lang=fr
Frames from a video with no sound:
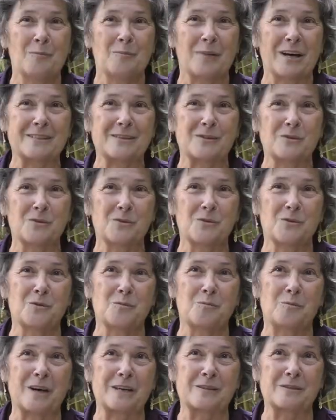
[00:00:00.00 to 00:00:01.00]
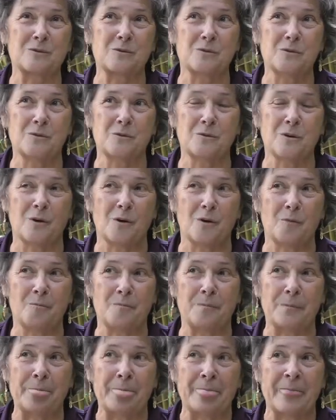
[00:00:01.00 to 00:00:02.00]
parce que, parce
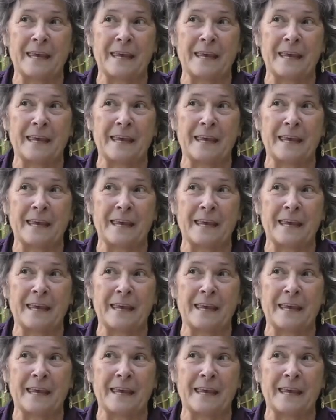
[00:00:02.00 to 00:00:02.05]
que